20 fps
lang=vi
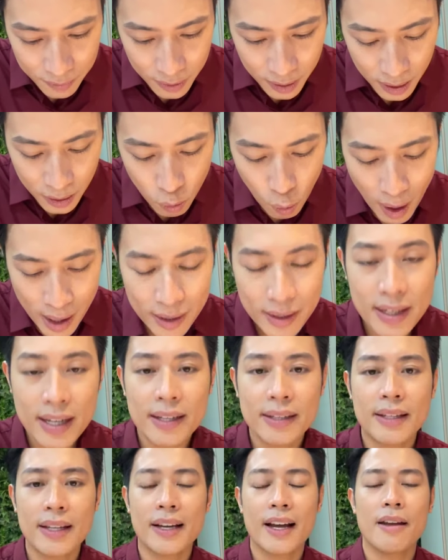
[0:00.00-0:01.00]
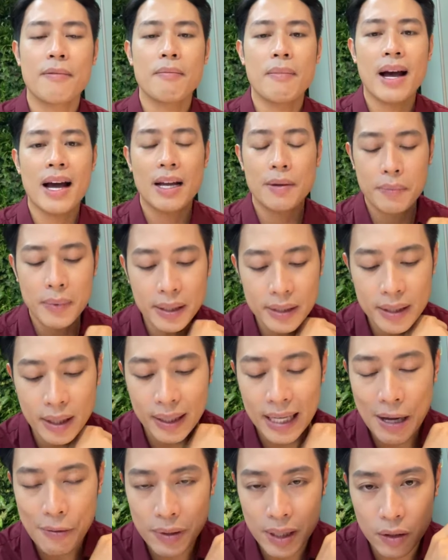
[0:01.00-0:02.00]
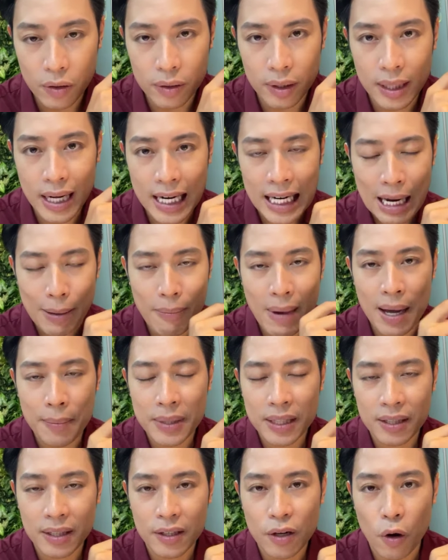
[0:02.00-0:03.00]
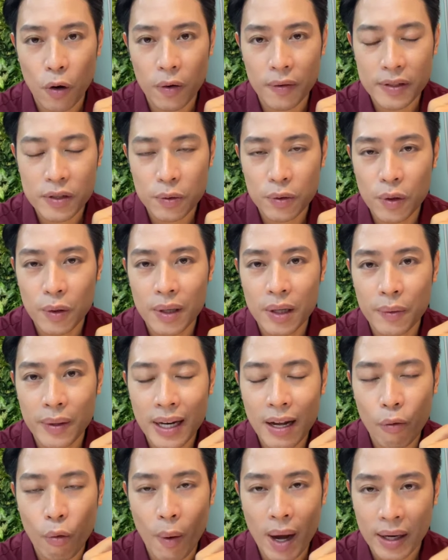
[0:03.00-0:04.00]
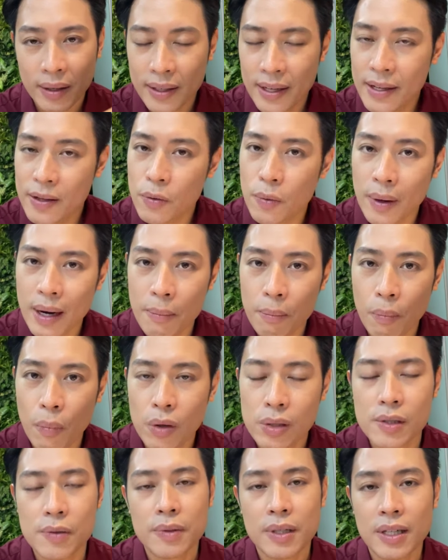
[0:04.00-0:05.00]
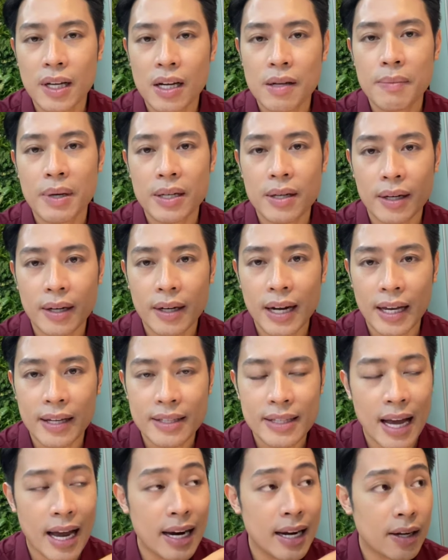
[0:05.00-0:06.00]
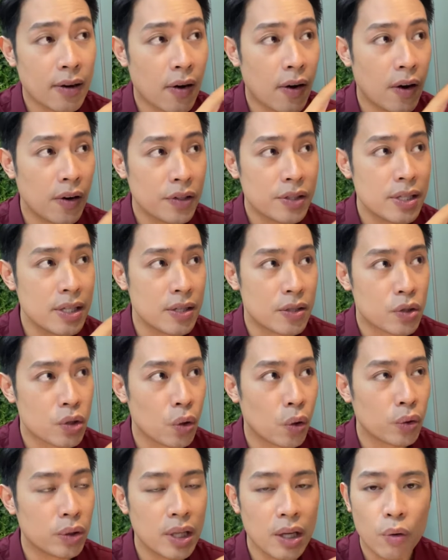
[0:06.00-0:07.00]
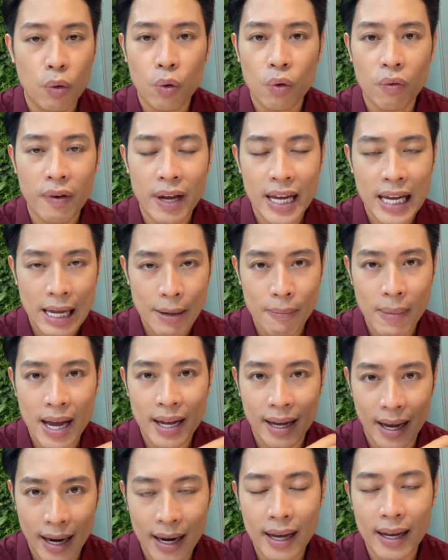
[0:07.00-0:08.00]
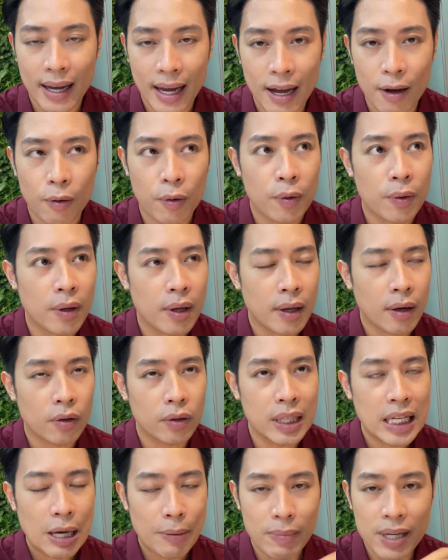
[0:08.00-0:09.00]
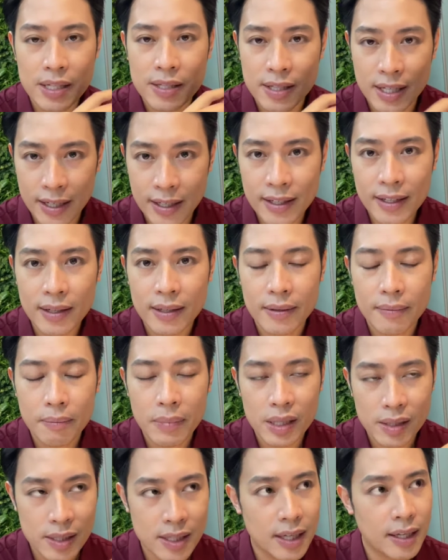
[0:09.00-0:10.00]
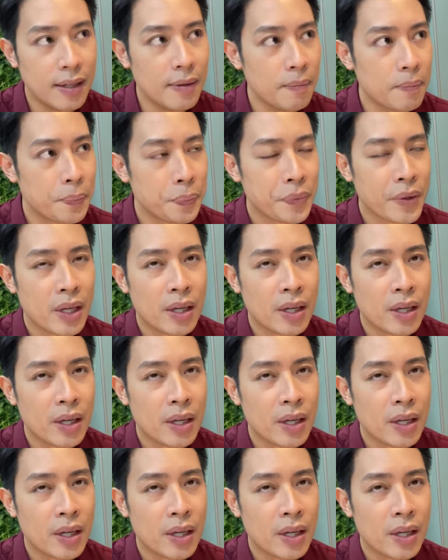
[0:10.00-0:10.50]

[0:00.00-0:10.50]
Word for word: Với Quảng Ninh thì ngày mai mức nhiệt cao nhất có thể đạt là ba mươi tư độ, và chúng tôi lưu ý là Quảng Ninh cũng là một trong những nơi mà được đánh giá là có chỉ số tia u vê ngày mai khá là cao, có thể ở mức chín, mức chín.